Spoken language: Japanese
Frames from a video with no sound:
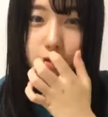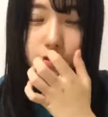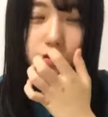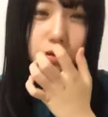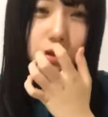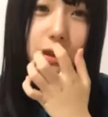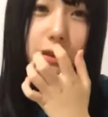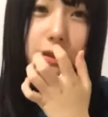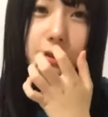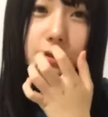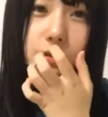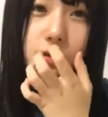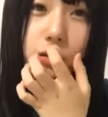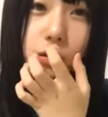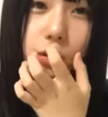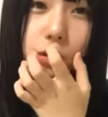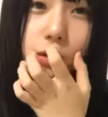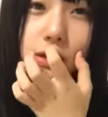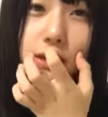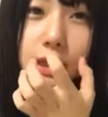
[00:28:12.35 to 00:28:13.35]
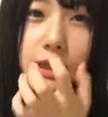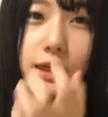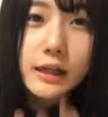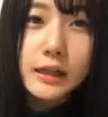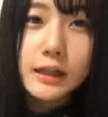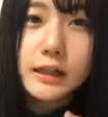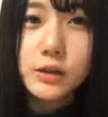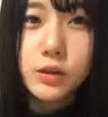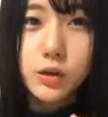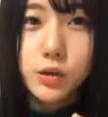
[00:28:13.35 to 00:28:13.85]
そうなんかこうしたら
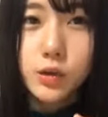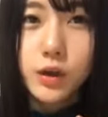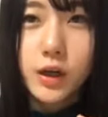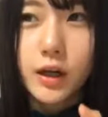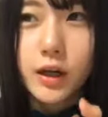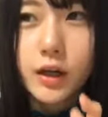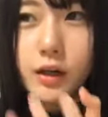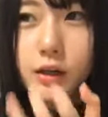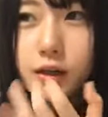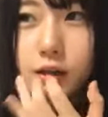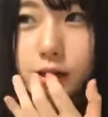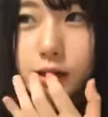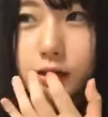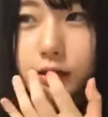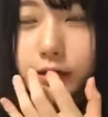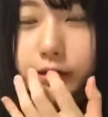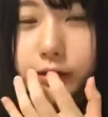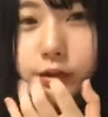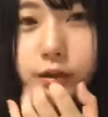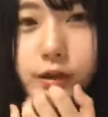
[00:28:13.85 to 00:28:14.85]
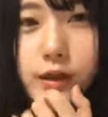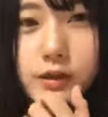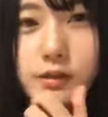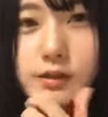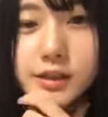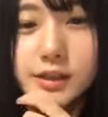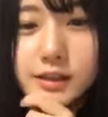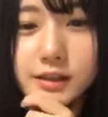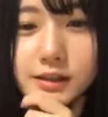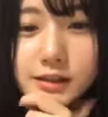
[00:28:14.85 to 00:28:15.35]
いいよとかいろいろあ
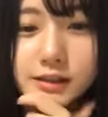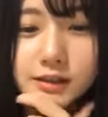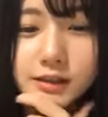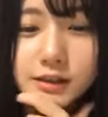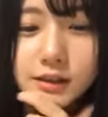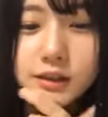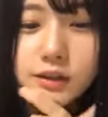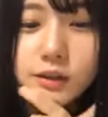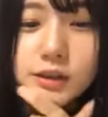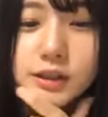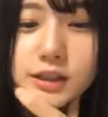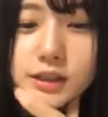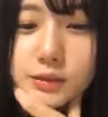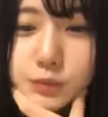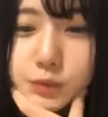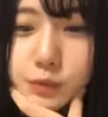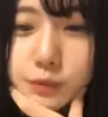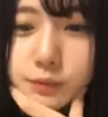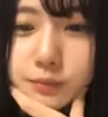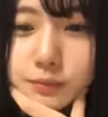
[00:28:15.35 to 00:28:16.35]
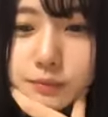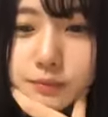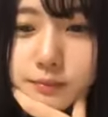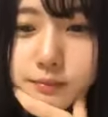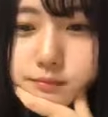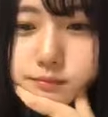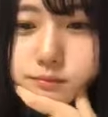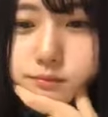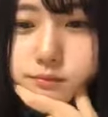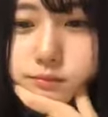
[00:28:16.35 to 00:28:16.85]
るじゃないですかだから私も
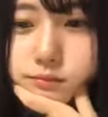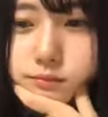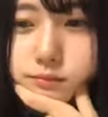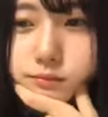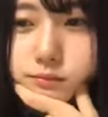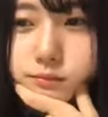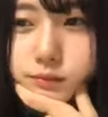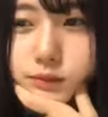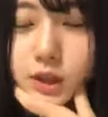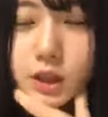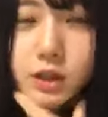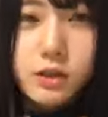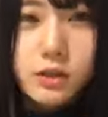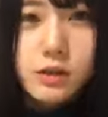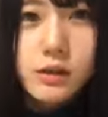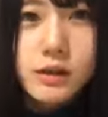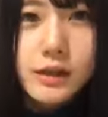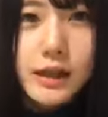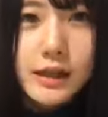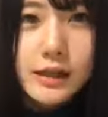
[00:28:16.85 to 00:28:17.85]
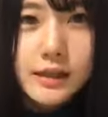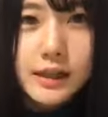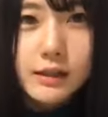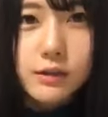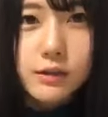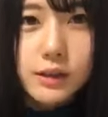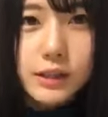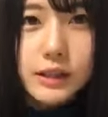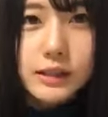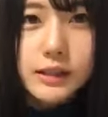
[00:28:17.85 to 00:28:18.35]
すぐ電
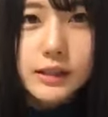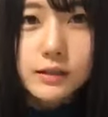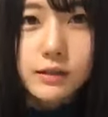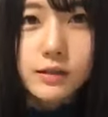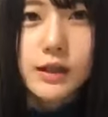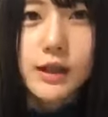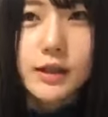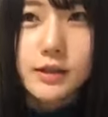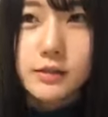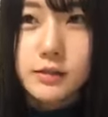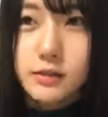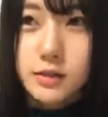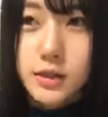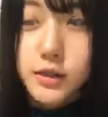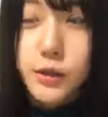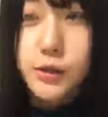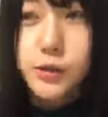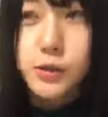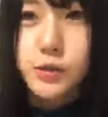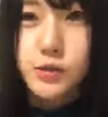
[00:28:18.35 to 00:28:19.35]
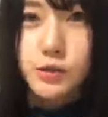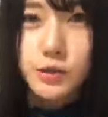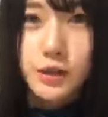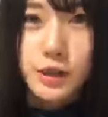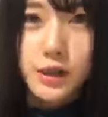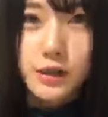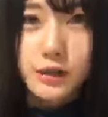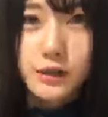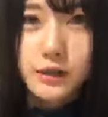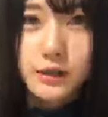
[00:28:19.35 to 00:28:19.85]
源を切ってとりあえずショートする
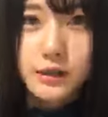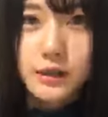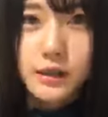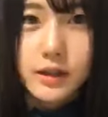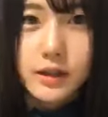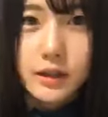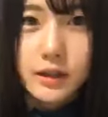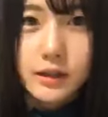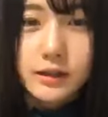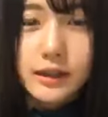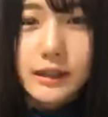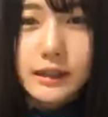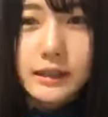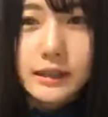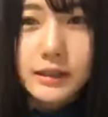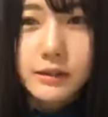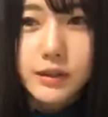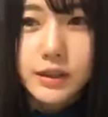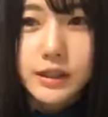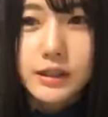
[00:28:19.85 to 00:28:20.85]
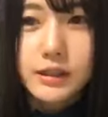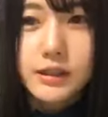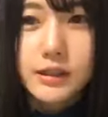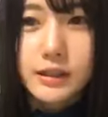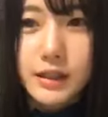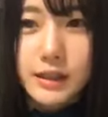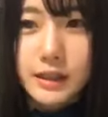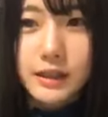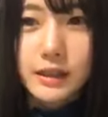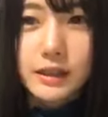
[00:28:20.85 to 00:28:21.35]
からって電源を切っ
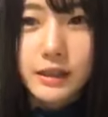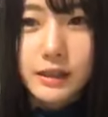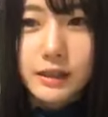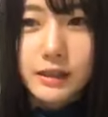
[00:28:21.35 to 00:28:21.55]
て